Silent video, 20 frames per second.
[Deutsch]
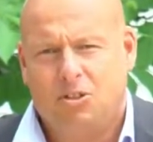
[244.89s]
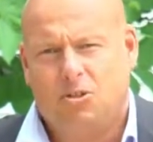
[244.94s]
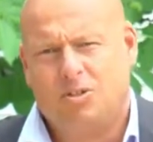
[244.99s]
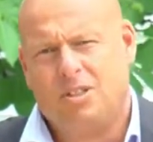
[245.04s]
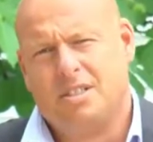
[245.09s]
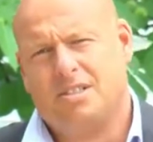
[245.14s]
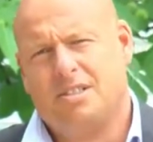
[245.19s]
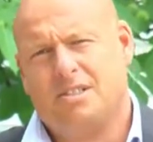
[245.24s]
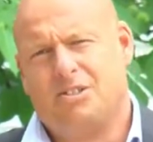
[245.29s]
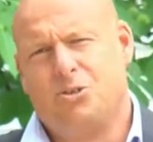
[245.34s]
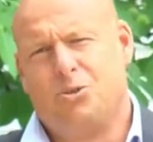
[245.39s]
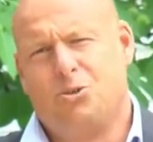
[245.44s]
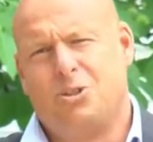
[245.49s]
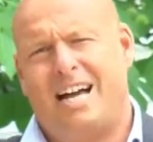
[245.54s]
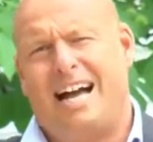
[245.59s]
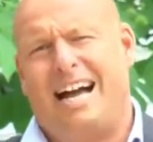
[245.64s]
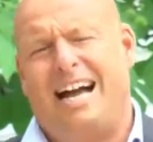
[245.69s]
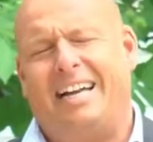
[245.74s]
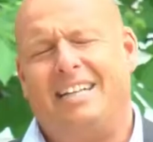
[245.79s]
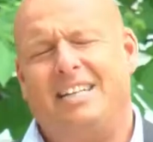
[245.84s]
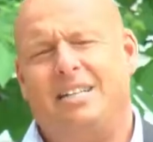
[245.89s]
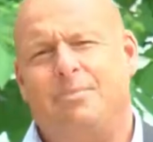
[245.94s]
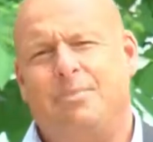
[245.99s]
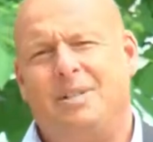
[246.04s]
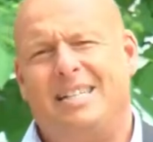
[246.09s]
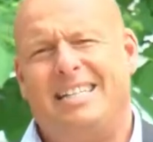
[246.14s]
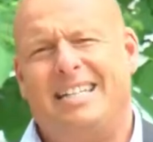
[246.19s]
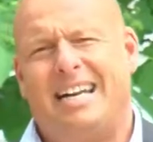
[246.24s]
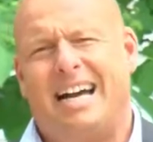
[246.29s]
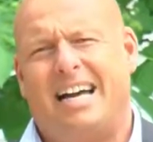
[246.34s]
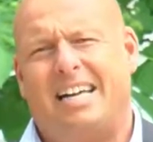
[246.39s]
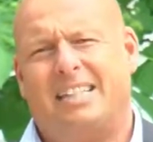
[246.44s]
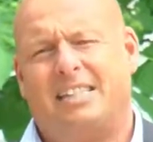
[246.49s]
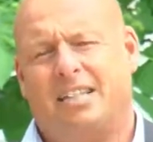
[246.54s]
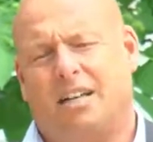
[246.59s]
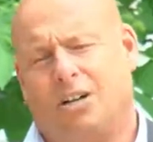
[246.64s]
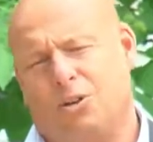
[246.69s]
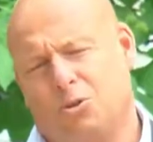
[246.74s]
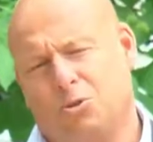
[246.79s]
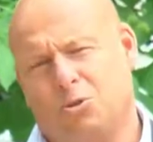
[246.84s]
Und das sind circa eine
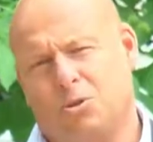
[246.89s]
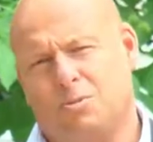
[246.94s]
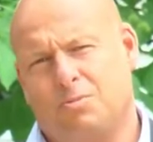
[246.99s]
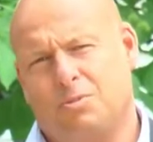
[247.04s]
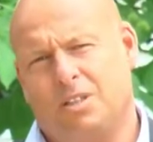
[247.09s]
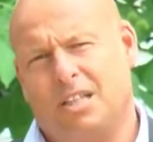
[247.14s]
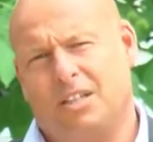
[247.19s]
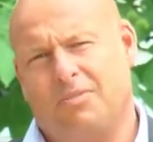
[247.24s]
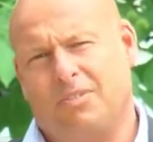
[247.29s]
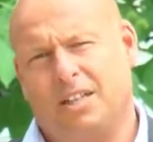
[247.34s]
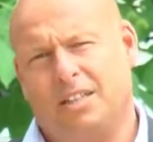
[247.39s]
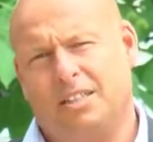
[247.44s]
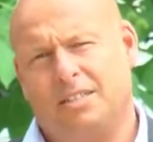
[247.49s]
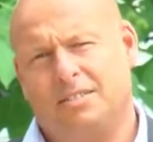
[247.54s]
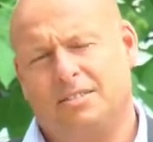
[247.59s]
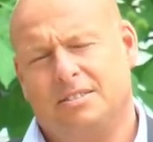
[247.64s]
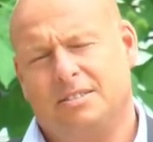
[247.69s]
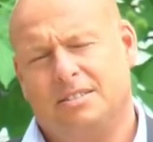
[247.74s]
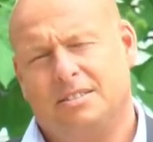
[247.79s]
Milliarde Autos mittlerweile.